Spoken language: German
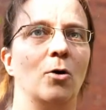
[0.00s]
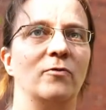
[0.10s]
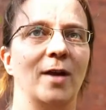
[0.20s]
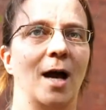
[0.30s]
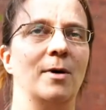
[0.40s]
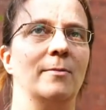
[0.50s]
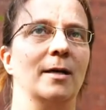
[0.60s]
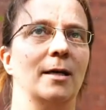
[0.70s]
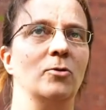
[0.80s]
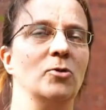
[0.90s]
Und wir haben
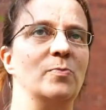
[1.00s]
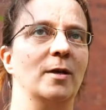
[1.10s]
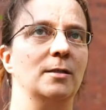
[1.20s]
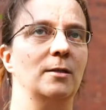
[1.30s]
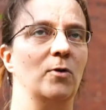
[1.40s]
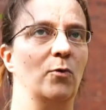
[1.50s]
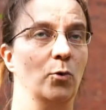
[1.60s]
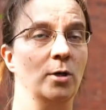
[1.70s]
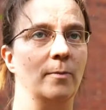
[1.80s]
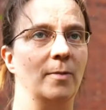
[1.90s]
aber retrospektiv auf
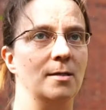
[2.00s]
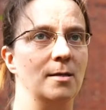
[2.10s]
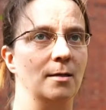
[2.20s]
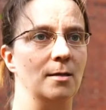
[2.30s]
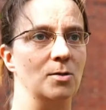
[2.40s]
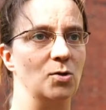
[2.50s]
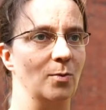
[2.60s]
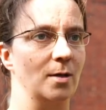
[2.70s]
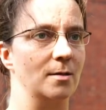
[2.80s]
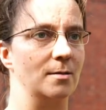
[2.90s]
100 Patienten
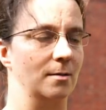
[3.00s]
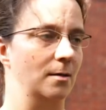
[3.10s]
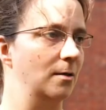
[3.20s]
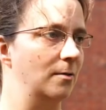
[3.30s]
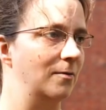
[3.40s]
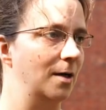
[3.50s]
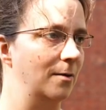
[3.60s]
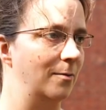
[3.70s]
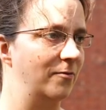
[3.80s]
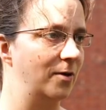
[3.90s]
zumindest eine
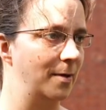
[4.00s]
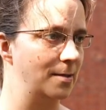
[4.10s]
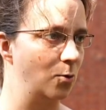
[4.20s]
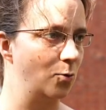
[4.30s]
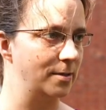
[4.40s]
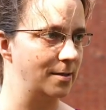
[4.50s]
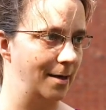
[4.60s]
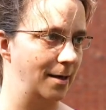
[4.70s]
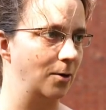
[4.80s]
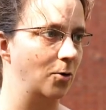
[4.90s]
ähm, Verbesserung
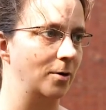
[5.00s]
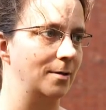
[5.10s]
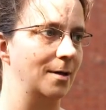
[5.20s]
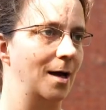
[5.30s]
zeigen können.